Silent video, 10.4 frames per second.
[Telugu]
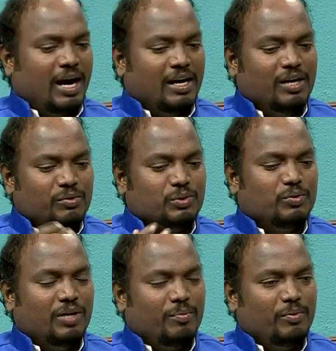అట్లా
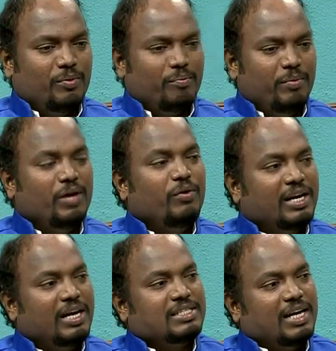చూసుకున్నప్పుడు మీకు
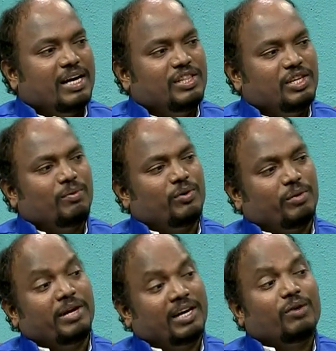ఎట్లా సాహిత్యంలోకి
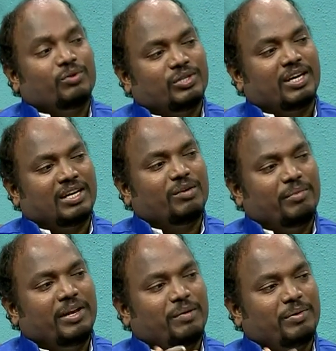మీరు ఎట్లా వచ్చారు అసలు
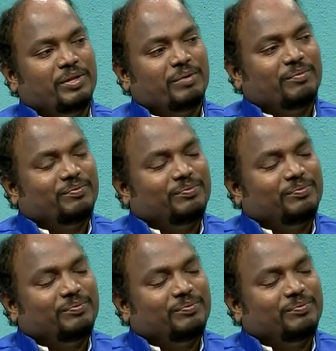మీ నేపథ్యం